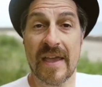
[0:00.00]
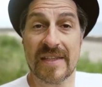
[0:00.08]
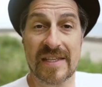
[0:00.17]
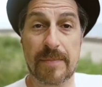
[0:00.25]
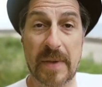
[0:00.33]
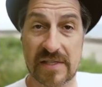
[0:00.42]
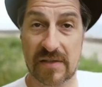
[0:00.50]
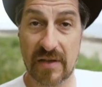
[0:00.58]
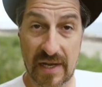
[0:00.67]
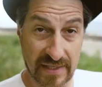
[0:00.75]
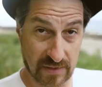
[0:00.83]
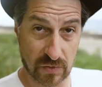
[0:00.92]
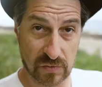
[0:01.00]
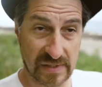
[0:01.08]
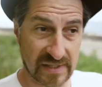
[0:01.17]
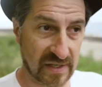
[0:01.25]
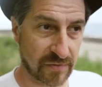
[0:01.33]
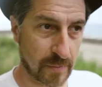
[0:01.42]
cette personne-là qui reçoit
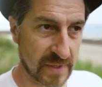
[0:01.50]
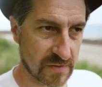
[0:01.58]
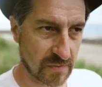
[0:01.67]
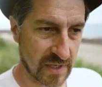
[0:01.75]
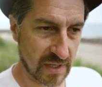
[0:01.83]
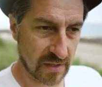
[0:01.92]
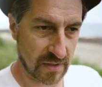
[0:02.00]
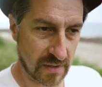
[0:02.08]
cette information-là